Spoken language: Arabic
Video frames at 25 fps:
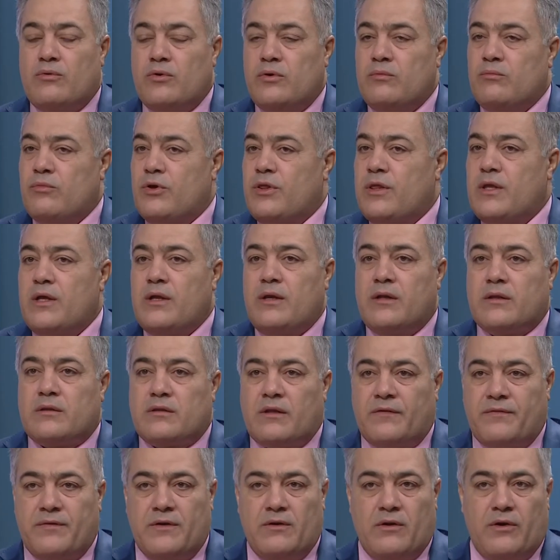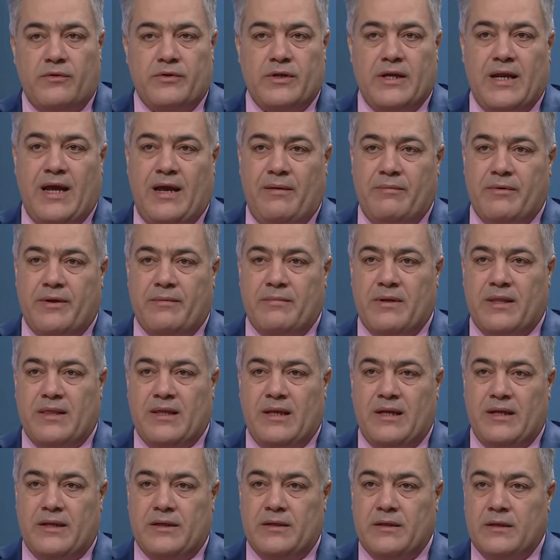مثير للطفل اللون الاحمر
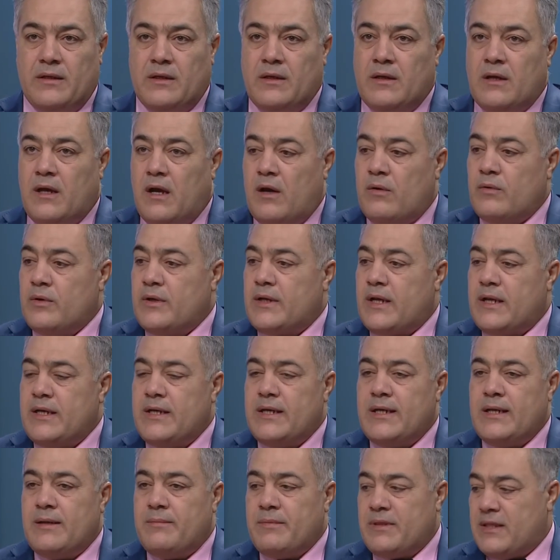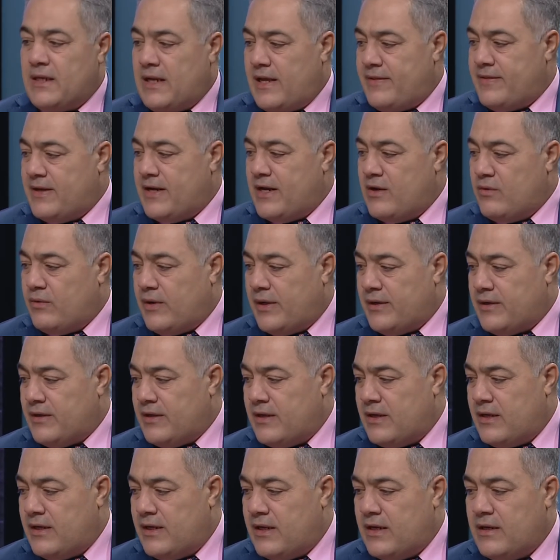مثلا او نخلي له مثل هذا الالوان
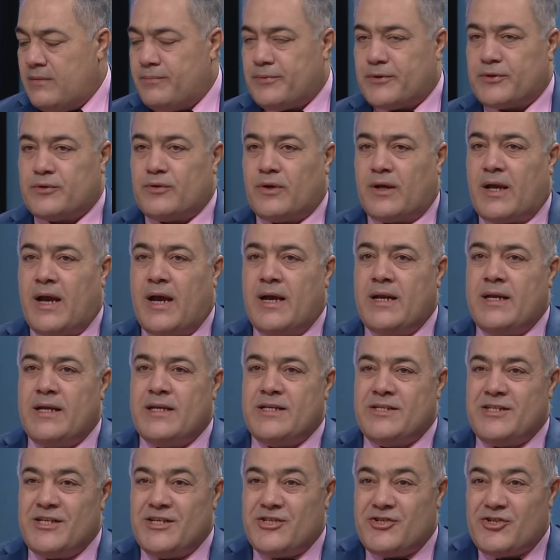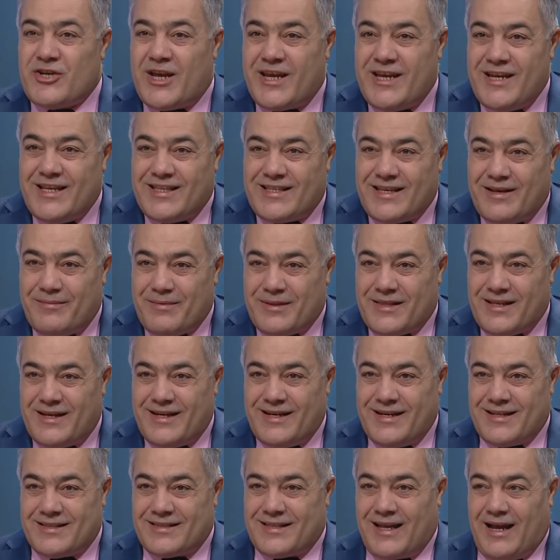البرتقالي يزيد شهيته مثلا
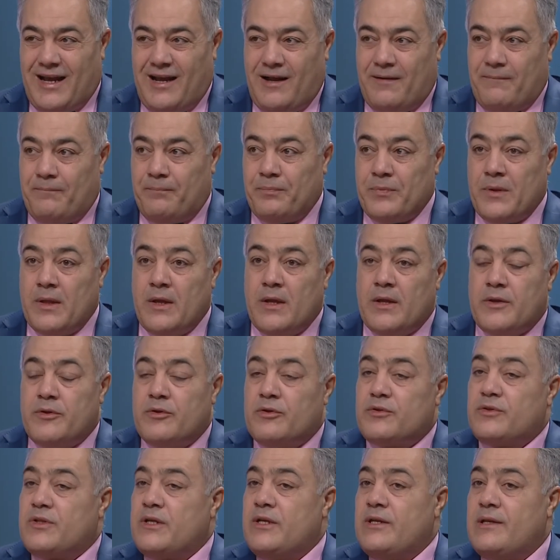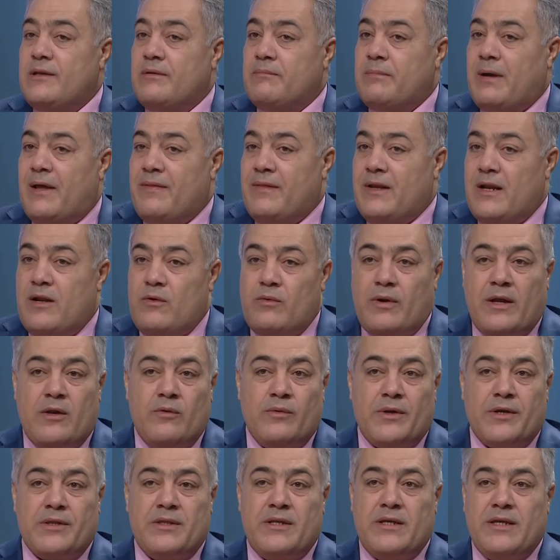للطعام نعطيه بعض الالوان
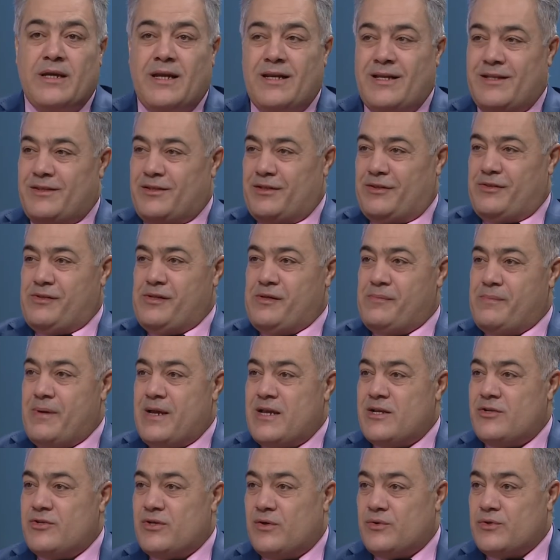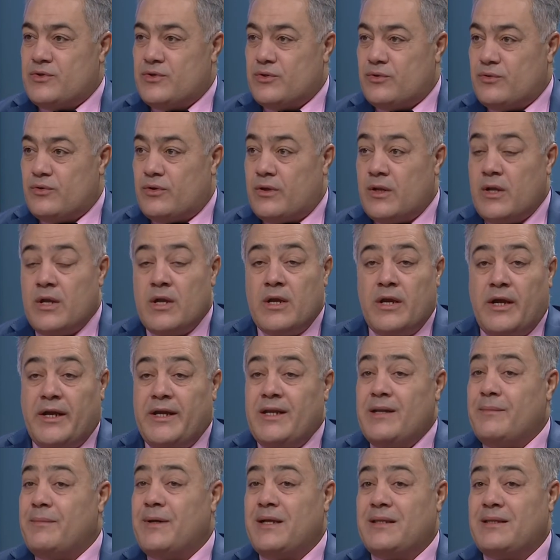الورديه اللي تعطي بهجه وسرور
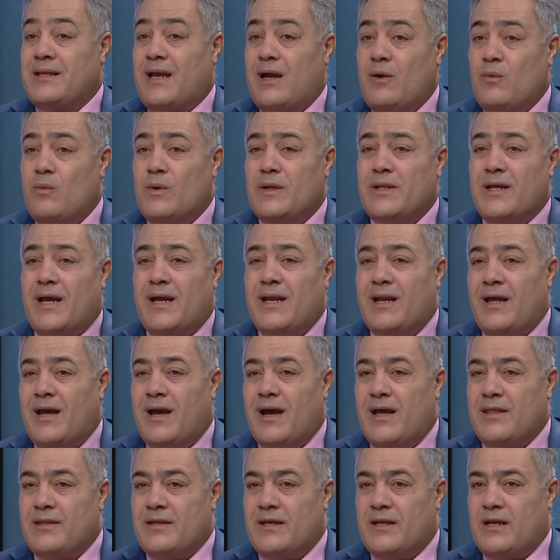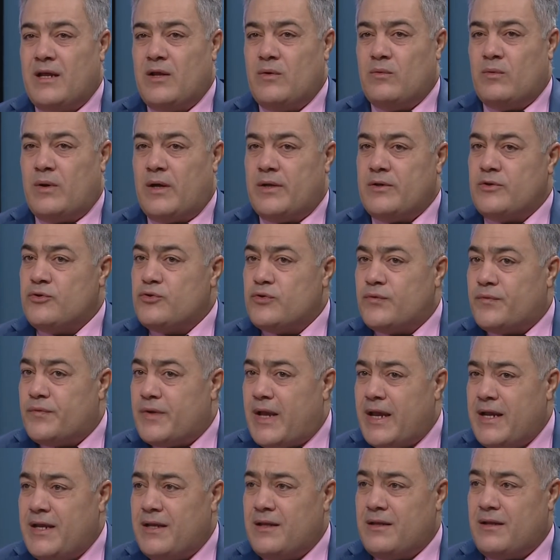حينما يتعود على هذه الالوان نشوف
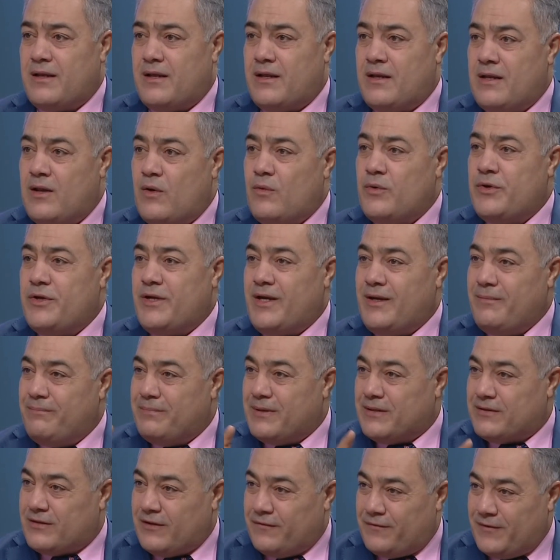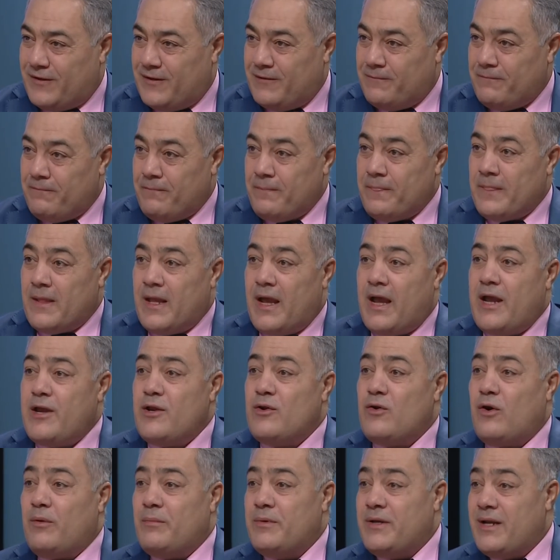اي لون يحب الطفل طيب. اي
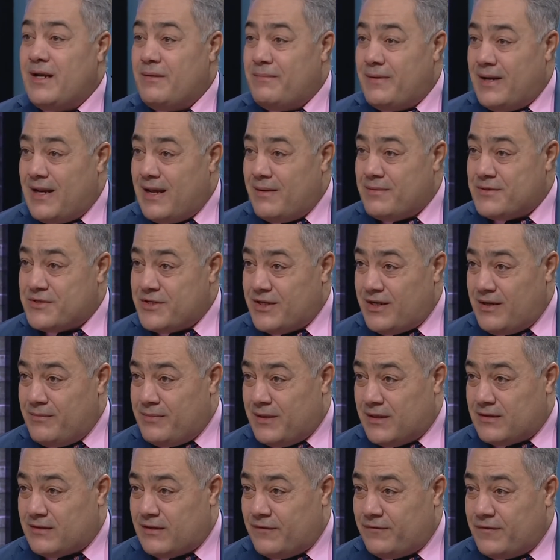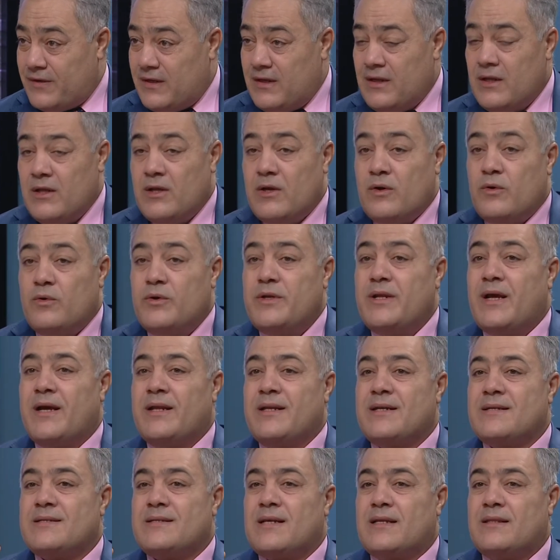نوع من الملابس يحبها الطفل م. هنا
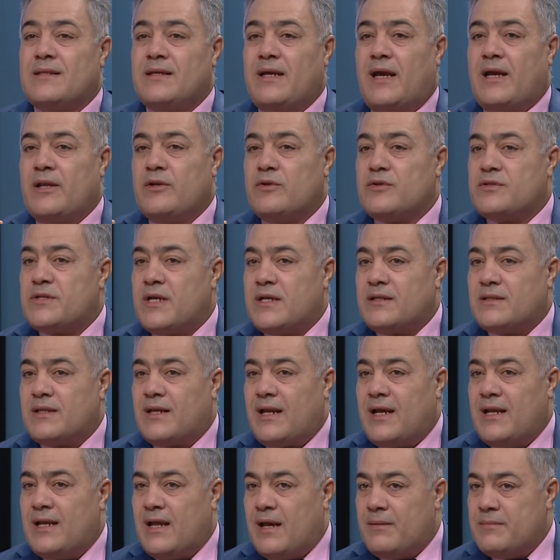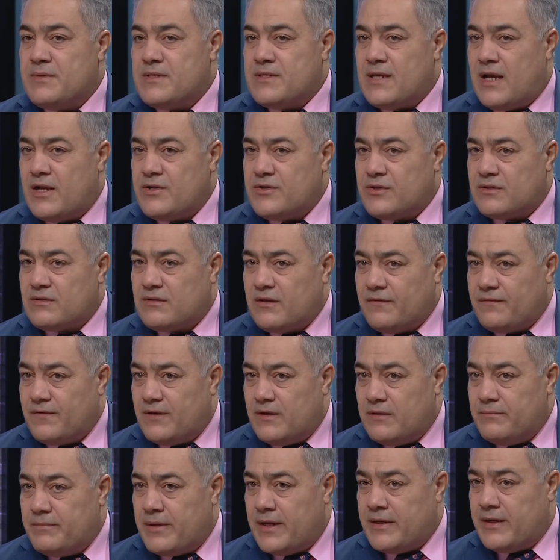نستطيع ان نسيطر على مزاج الطفل
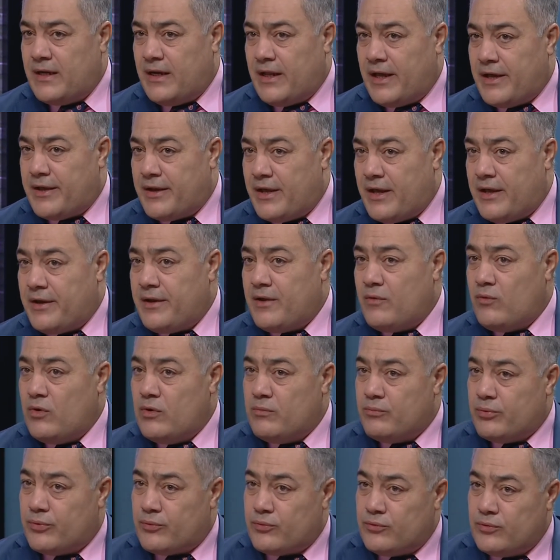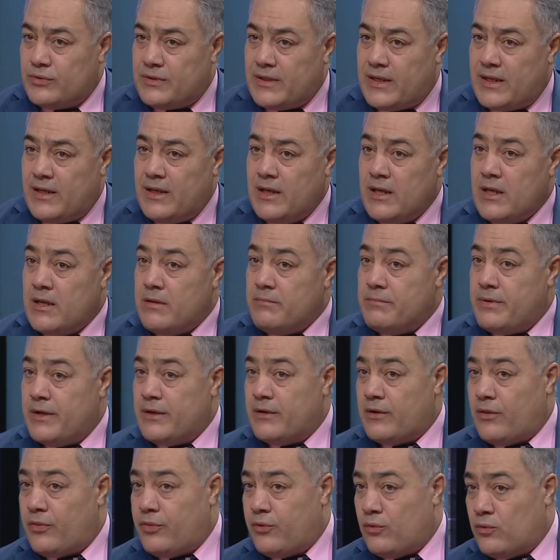بين الحراره والبروده بين
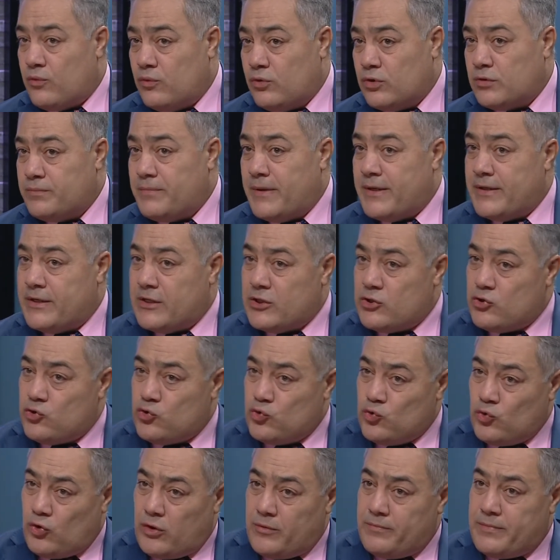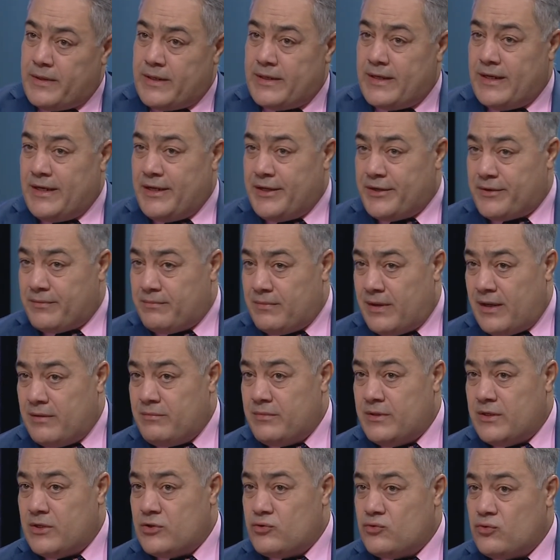الضغوط بين الجوع بين الحرمان
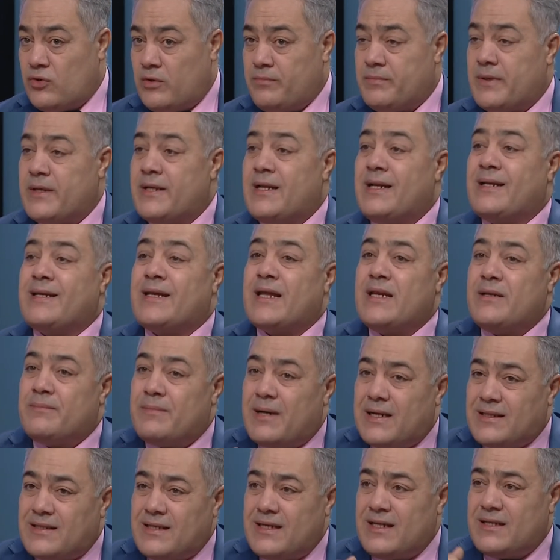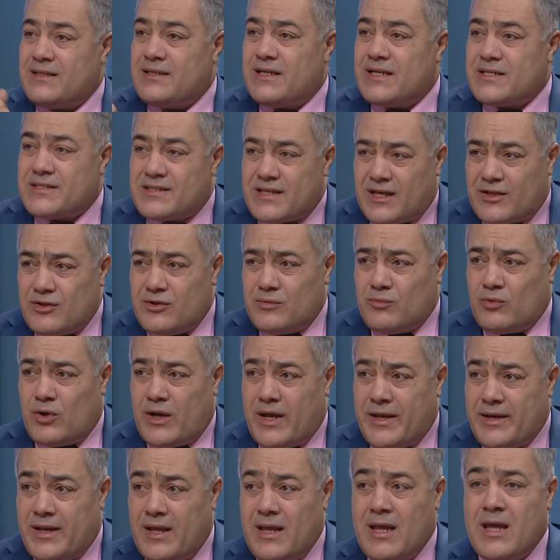من الجوع بين الكلمات التي استخدمها
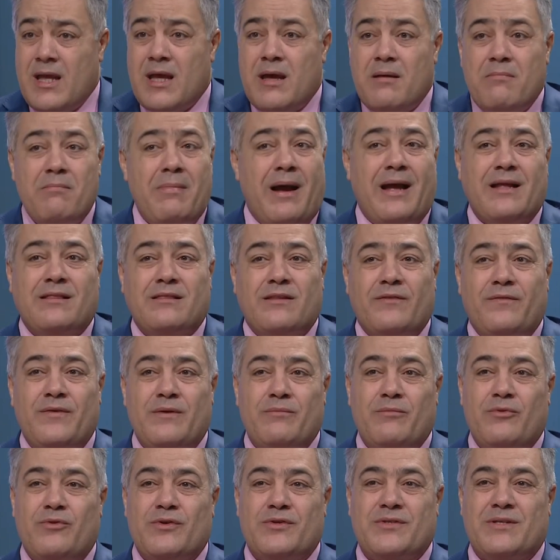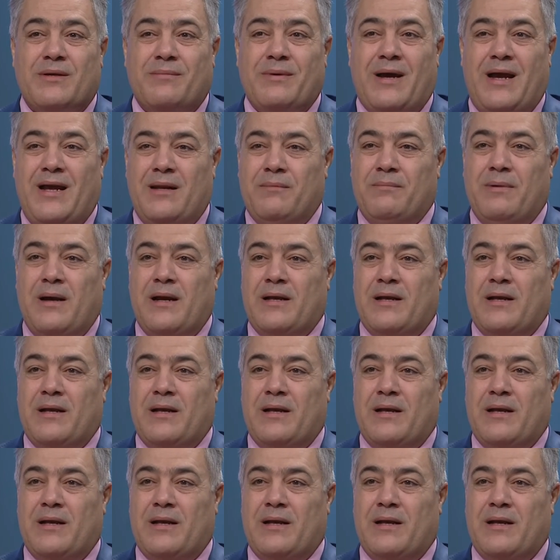انا مع الطفل منذ الصباح الباكر